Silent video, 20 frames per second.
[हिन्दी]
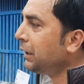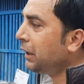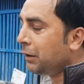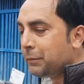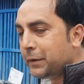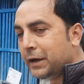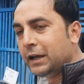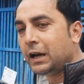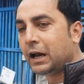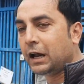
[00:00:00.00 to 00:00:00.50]

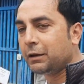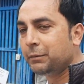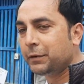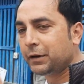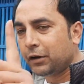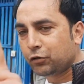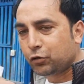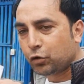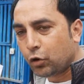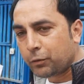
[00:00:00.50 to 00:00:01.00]
अमीर आदमी
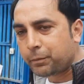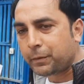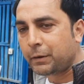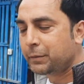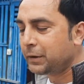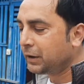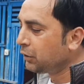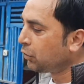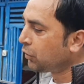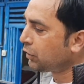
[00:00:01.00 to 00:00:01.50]
का सौ रुपया
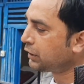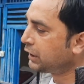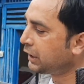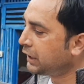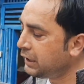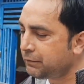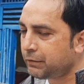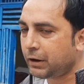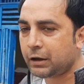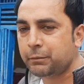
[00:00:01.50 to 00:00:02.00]
बिल और
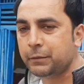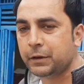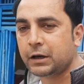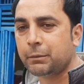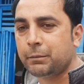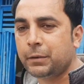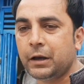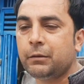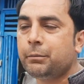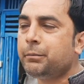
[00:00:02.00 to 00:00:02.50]
गरीब आदमी
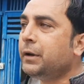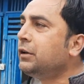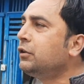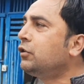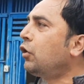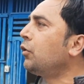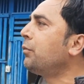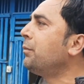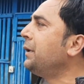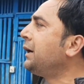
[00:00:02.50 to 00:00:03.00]
का बिल
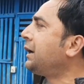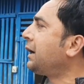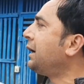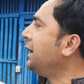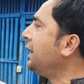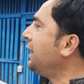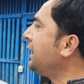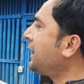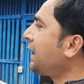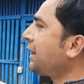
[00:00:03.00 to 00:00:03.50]
विदाउट मीटर
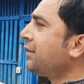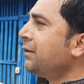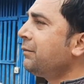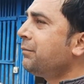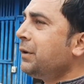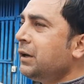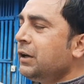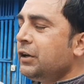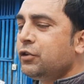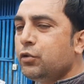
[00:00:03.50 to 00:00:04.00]
रीडिंग कैसे
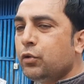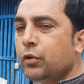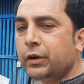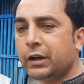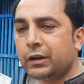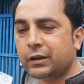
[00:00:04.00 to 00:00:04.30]
बिल इशू हो